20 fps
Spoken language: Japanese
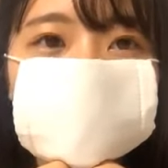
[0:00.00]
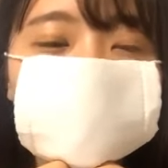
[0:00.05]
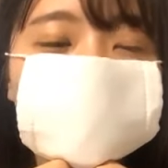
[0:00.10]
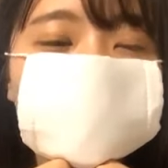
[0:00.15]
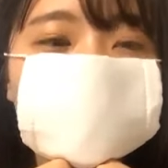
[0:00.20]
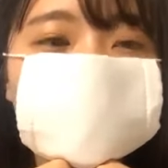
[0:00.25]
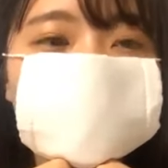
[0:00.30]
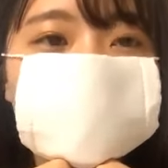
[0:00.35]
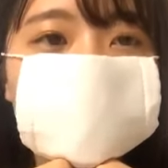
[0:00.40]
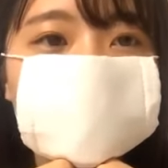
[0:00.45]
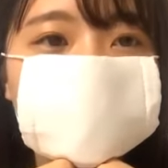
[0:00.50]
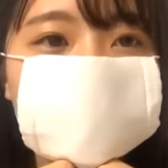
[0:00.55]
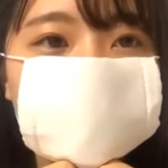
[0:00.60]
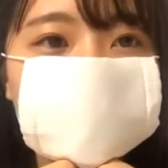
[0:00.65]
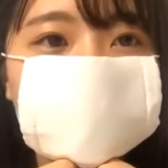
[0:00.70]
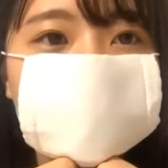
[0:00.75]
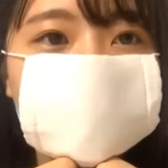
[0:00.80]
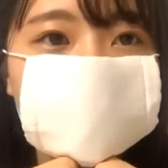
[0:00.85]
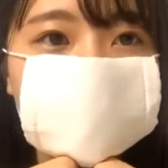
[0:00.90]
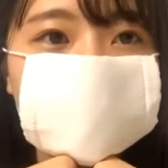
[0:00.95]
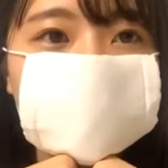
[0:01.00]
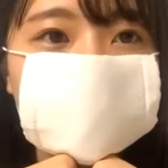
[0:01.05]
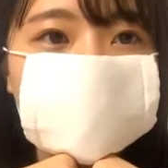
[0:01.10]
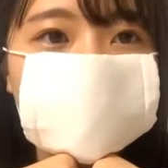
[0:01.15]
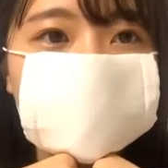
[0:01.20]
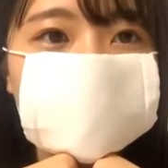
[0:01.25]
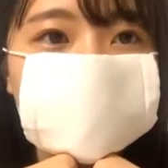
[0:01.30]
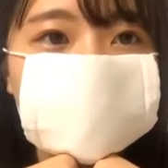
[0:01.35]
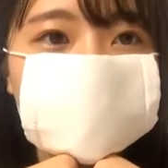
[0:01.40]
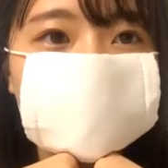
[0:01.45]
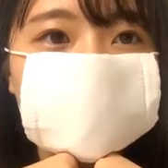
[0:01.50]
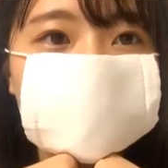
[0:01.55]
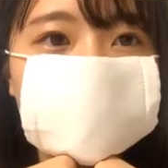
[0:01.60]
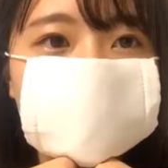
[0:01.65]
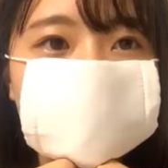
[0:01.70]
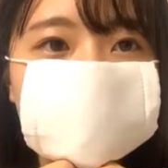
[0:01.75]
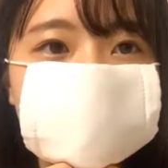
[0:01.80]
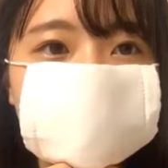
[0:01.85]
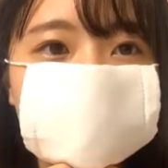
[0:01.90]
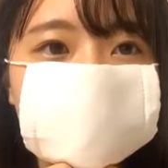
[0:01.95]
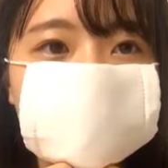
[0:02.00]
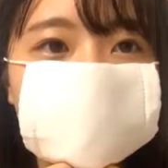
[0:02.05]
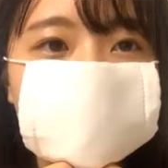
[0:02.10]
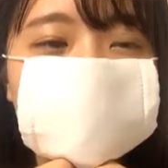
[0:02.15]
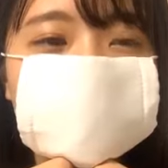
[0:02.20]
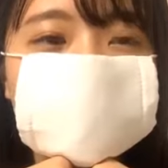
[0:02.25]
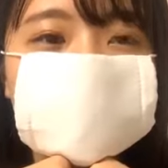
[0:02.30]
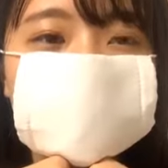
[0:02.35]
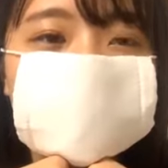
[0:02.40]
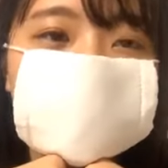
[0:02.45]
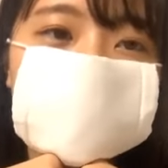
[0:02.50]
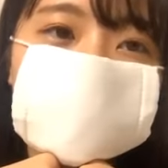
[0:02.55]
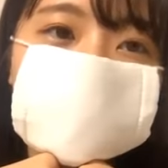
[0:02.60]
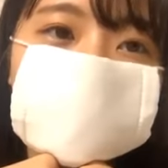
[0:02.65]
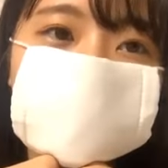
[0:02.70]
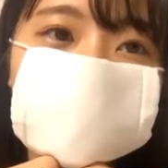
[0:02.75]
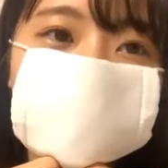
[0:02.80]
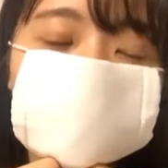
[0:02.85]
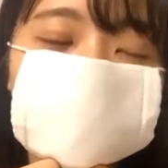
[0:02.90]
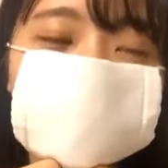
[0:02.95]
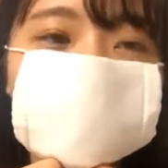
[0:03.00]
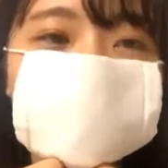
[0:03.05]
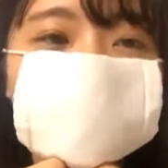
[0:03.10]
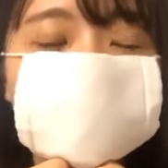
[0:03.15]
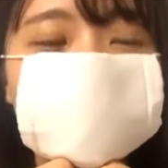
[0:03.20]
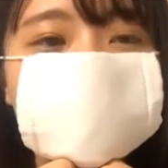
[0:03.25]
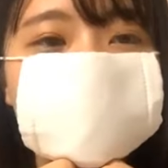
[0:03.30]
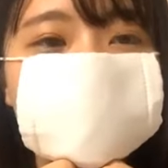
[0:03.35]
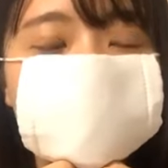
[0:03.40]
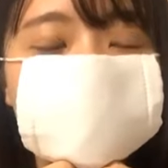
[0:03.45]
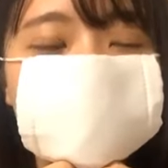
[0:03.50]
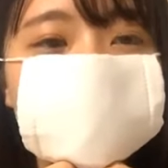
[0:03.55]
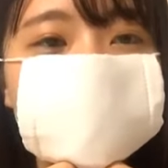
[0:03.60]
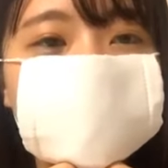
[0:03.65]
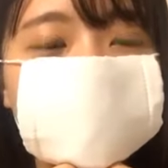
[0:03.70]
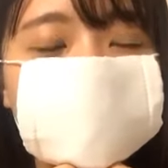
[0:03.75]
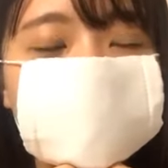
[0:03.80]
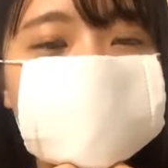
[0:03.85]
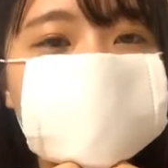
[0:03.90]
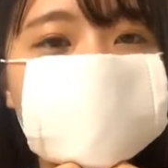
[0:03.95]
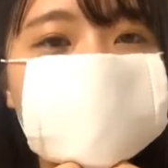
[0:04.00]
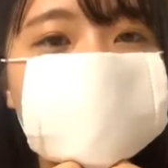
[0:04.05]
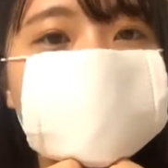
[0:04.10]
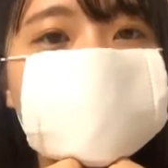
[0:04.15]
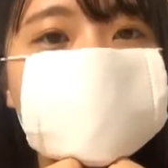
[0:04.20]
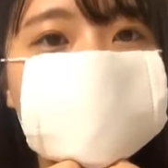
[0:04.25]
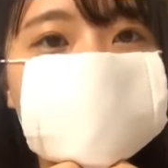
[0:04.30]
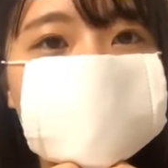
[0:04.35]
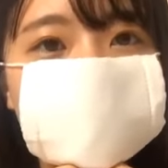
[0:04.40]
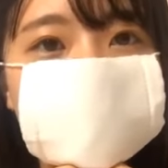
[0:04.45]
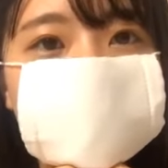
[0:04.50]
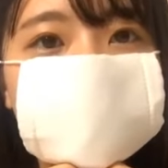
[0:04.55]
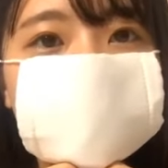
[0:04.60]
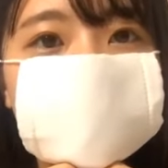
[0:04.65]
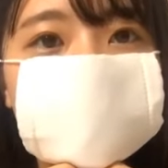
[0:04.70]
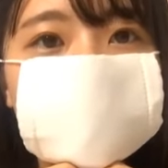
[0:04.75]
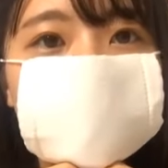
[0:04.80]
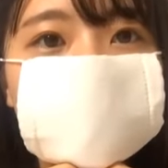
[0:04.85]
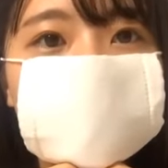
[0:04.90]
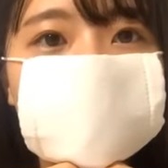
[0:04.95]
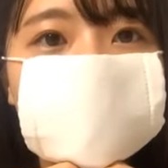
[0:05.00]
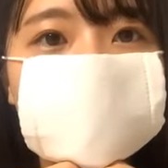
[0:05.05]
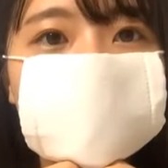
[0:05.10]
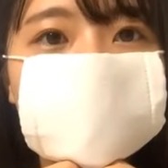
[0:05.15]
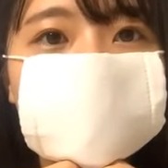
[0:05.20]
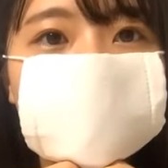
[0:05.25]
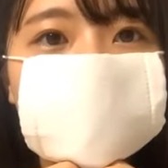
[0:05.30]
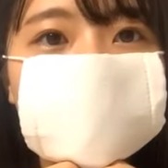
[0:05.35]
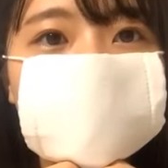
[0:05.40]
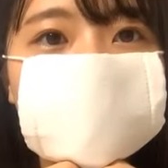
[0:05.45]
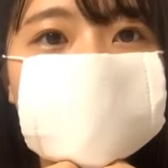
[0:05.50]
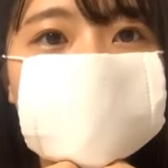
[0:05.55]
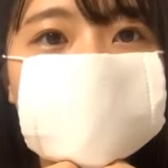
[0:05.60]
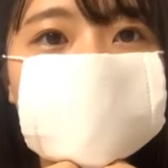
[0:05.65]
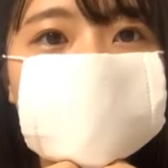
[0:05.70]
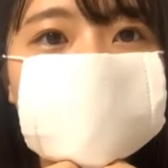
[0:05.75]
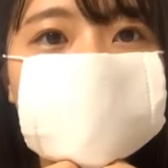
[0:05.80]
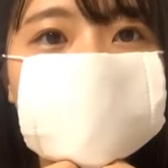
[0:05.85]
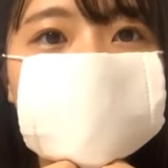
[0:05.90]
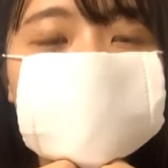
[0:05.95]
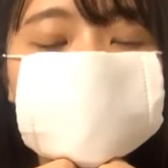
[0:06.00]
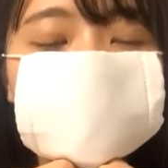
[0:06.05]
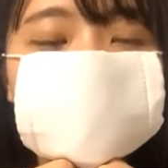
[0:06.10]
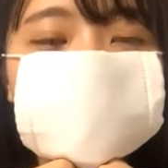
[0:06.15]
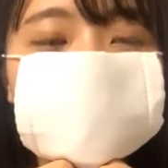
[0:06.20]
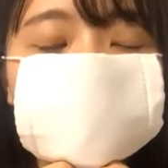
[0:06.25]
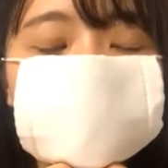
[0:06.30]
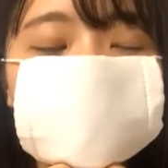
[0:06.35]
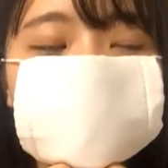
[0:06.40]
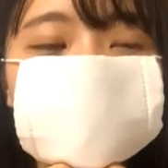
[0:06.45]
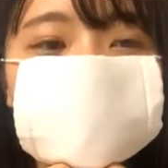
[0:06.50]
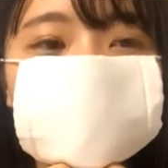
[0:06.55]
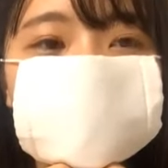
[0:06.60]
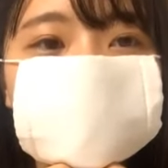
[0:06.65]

お姉ちゃんがやっててその練習見に行ってお姉ちゃん全然違う楽器なんですけどあの